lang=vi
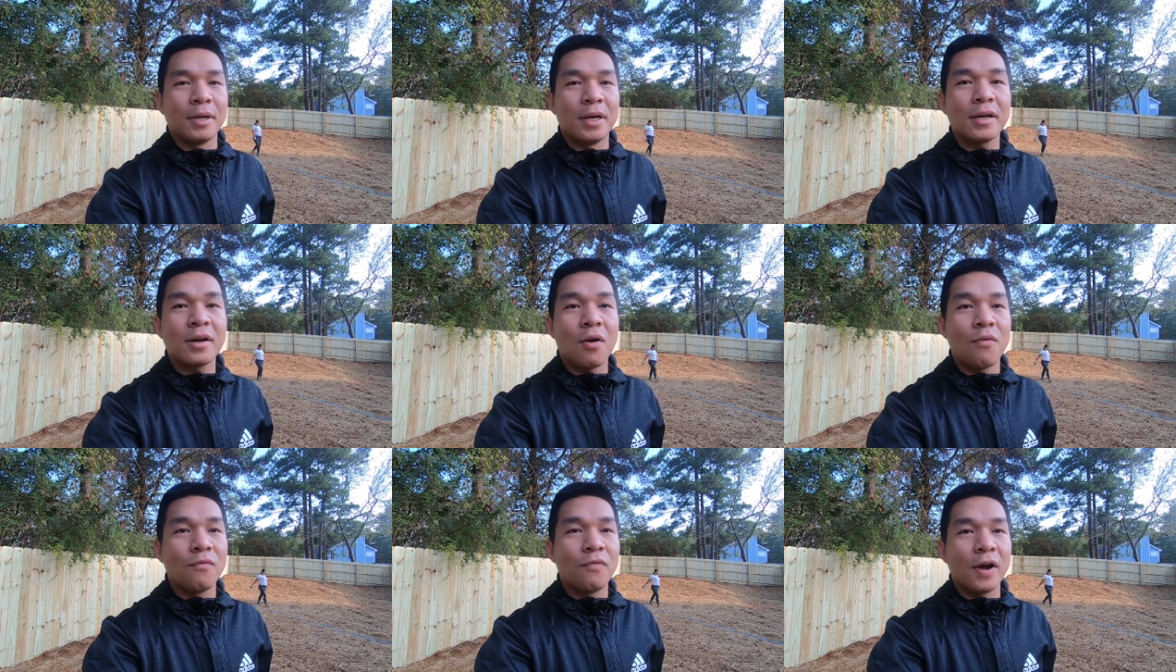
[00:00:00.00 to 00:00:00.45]

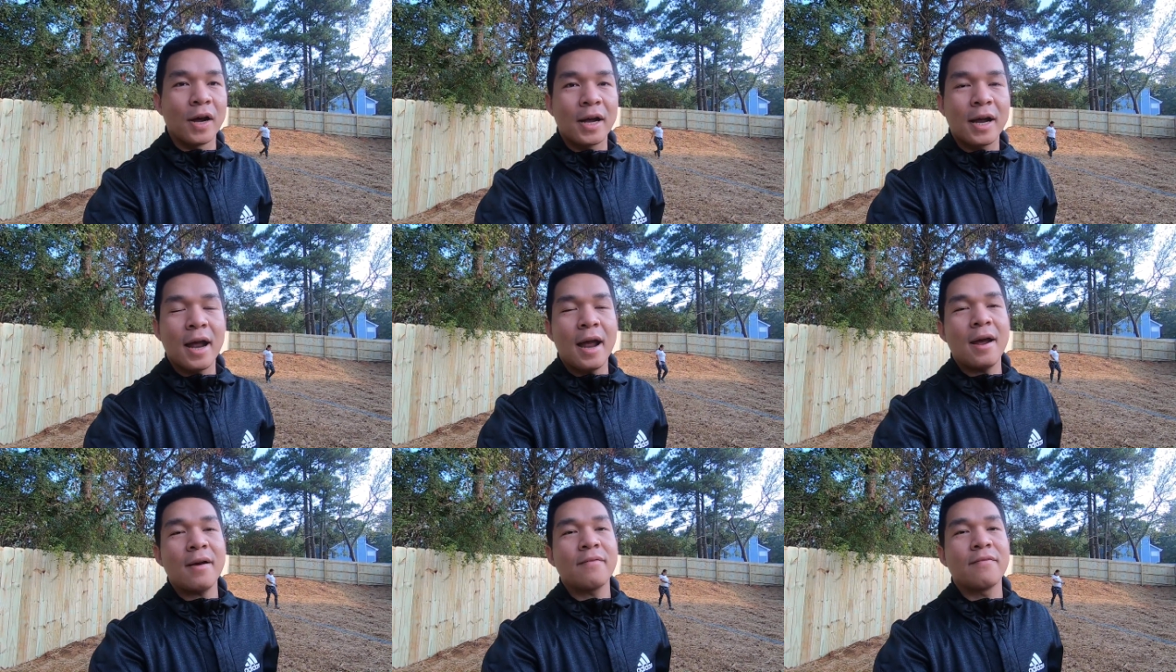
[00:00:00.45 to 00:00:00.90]
những công việc
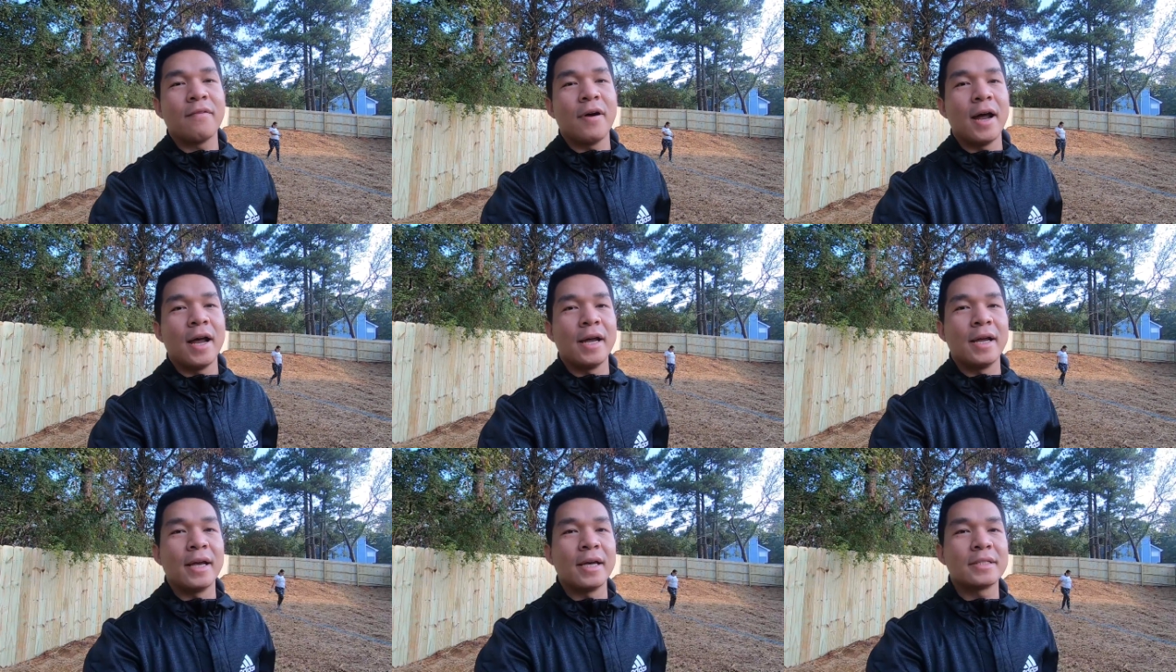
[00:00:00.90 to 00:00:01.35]
khác
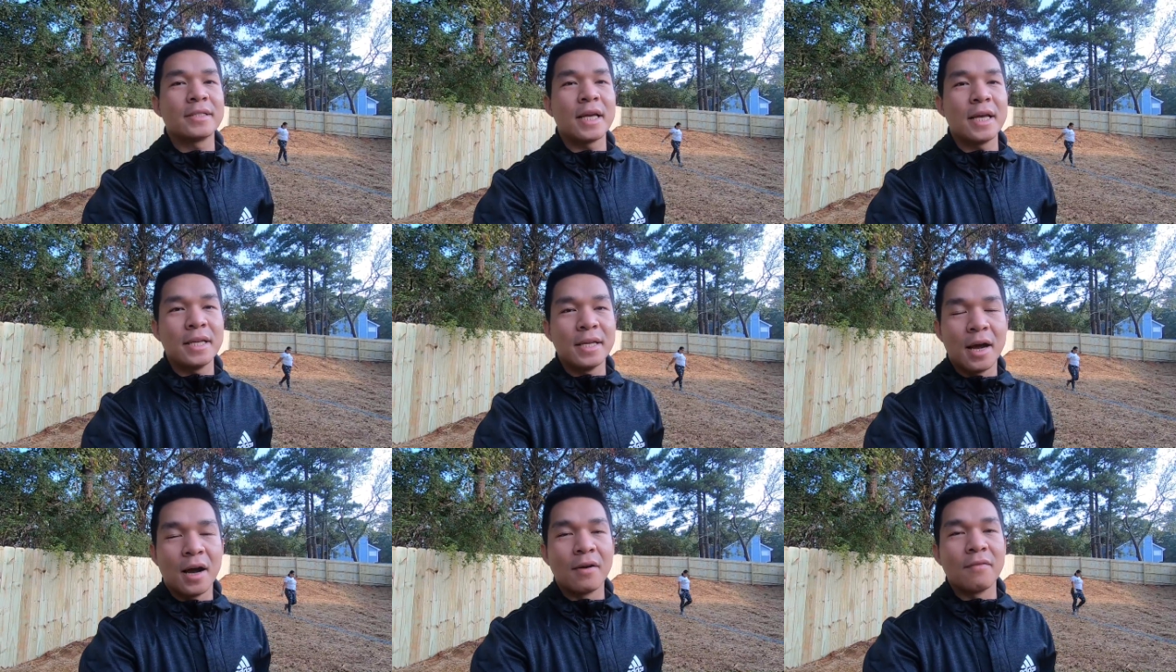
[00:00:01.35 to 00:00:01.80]
về
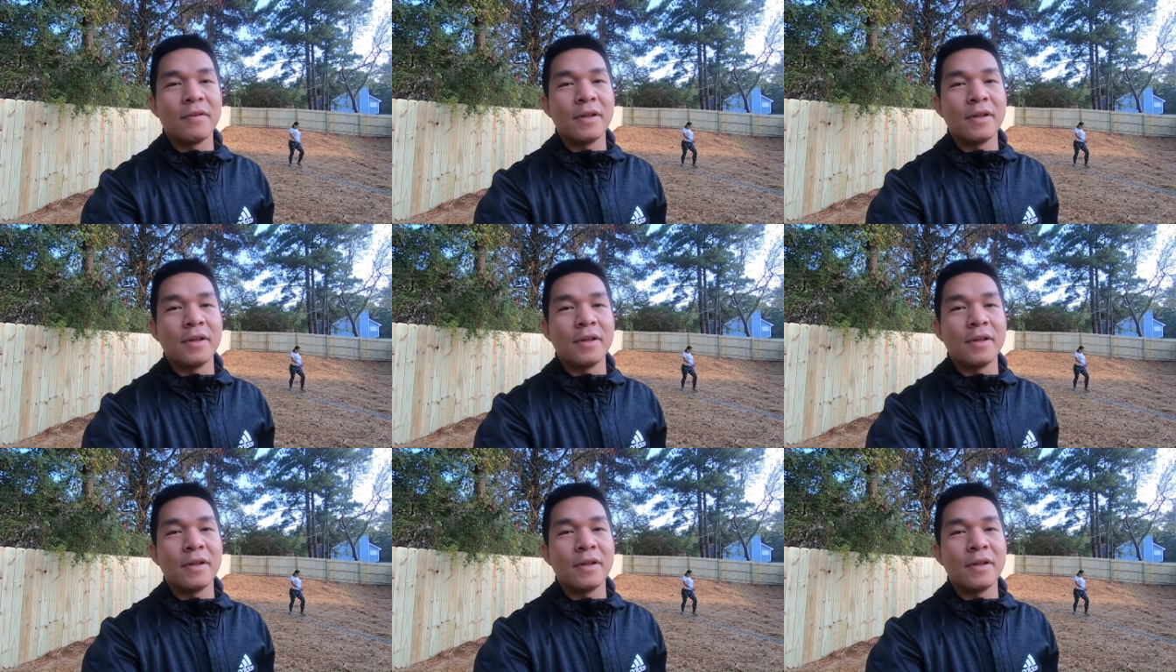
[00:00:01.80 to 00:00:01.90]
xây dựng,